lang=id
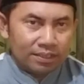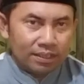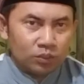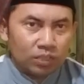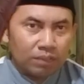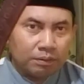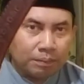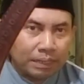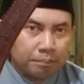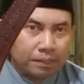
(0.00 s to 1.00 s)
dan juga bagi
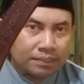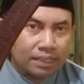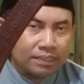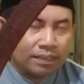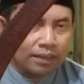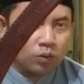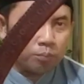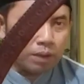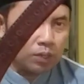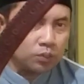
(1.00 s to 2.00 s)
para pemirsa jangan
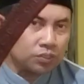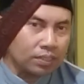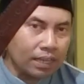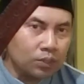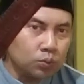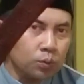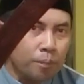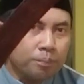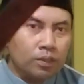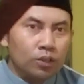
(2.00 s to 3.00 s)
lupa untuk selalu
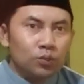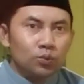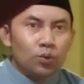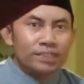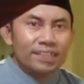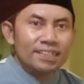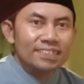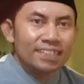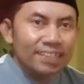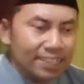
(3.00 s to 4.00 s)
dukung
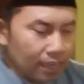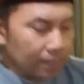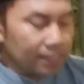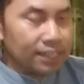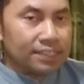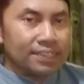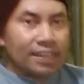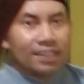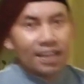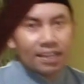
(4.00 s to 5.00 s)
channel saya dengan
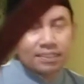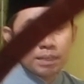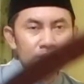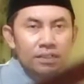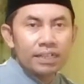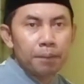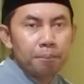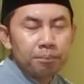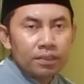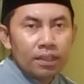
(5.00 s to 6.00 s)
cara
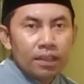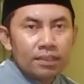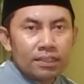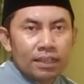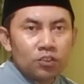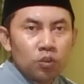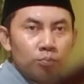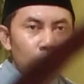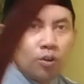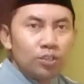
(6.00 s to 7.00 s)
subscribe tekan
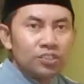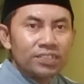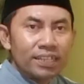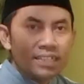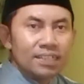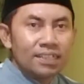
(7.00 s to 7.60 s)
tombol lonceng